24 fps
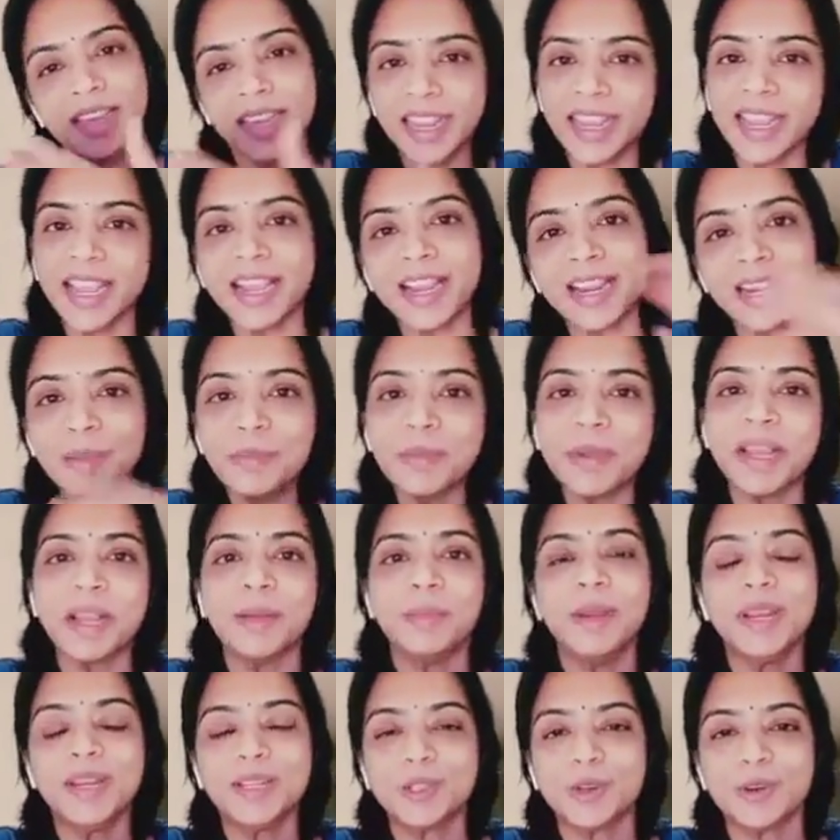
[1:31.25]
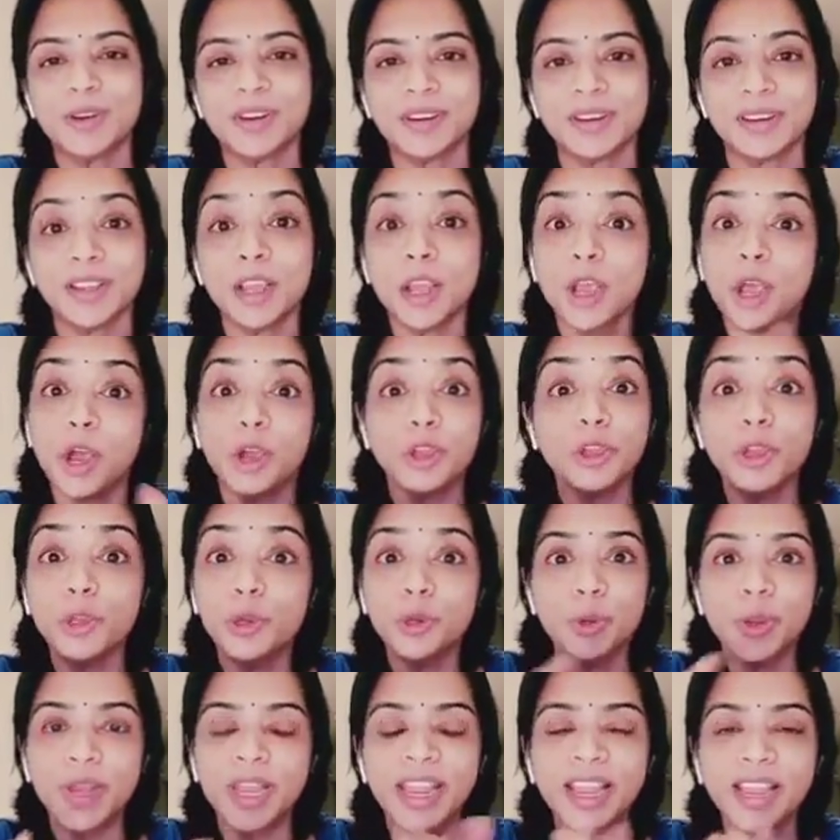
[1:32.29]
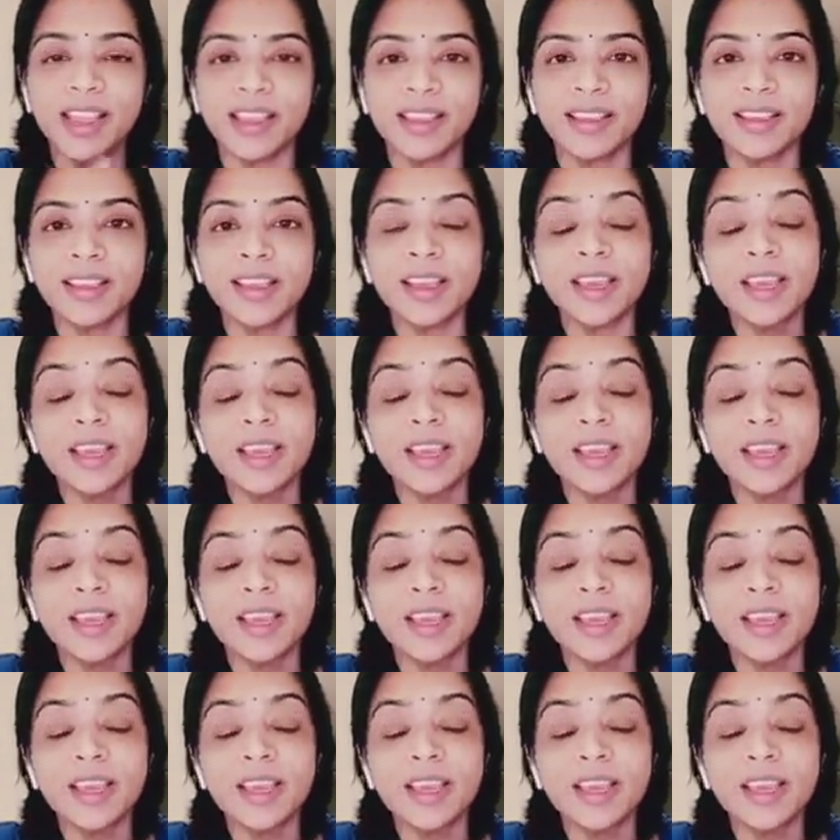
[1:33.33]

நீங்கள் கிளம்புங்க அப்படின்னு சொல்கிறாரு ஐயோ இல்லைங்க